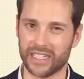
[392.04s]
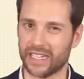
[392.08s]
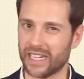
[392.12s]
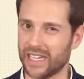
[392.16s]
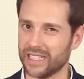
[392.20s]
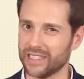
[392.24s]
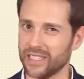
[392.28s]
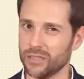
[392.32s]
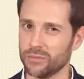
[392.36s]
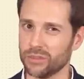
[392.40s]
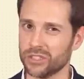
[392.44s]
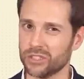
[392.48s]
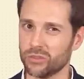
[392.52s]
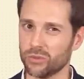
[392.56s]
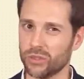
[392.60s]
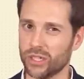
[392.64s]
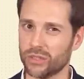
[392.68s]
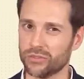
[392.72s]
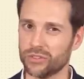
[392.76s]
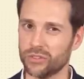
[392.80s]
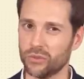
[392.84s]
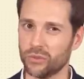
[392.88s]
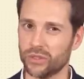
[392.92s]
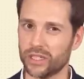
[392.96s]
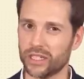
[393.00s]
Gerade in Bezug
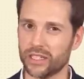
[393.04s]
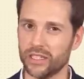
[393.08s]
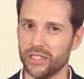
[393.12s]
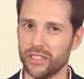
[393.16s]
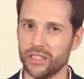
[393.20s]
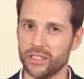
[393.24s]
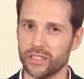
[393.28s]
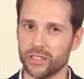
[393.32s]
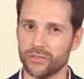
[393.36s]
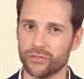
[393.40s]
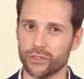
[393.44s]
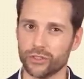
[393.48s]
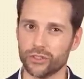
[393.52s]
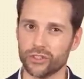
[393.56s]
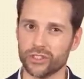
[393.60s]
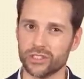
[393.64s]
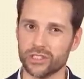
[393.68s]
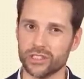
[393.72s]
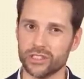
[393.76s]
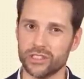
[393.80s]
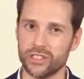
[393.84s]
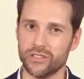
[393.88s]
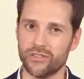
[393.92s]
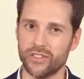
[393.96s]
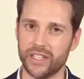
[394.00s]
auf die Ukraine wünschen
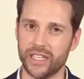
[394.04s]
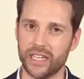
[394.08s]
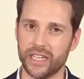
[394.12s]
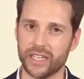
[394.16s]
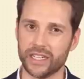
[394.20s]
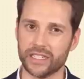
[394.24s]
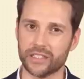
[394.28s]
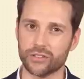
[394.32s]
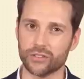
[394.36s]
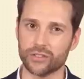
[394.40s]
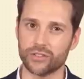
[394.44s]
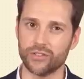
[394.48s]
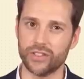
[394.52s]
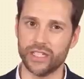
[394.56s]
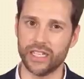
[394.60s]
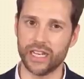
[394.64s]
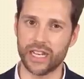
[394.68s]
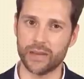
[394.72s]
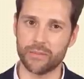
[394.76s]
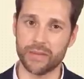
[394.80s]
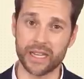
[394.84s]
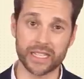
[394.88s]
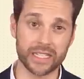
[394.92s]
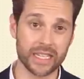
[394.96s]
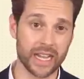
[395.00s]
sich die Wählerinnen und
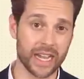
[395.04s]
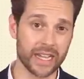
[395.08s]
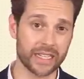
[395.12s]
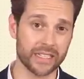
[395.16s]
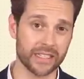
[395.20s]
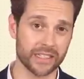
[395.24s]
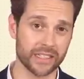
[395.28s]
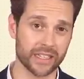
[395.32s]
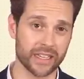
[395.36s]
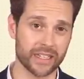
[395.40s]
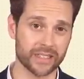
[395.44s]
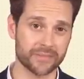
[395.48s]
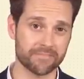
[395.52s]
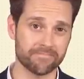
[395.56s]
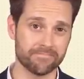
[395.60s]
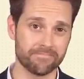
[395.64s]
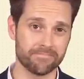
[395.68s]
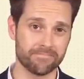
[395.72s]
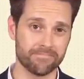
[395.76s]
Wähler mehr Tatendrang.